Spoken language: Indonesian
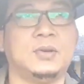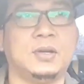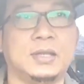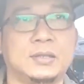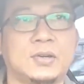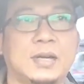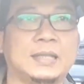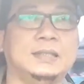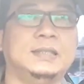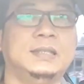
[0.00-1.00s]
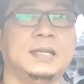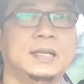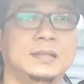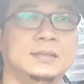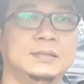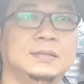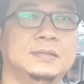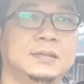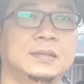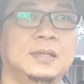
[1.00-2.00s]
koordinator kelas ini yang
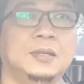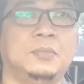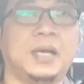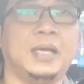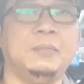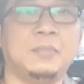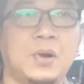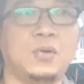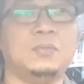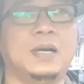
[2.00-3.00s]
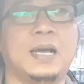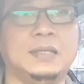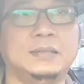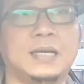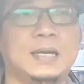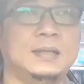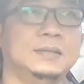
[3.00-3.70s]
menghimbau mengajak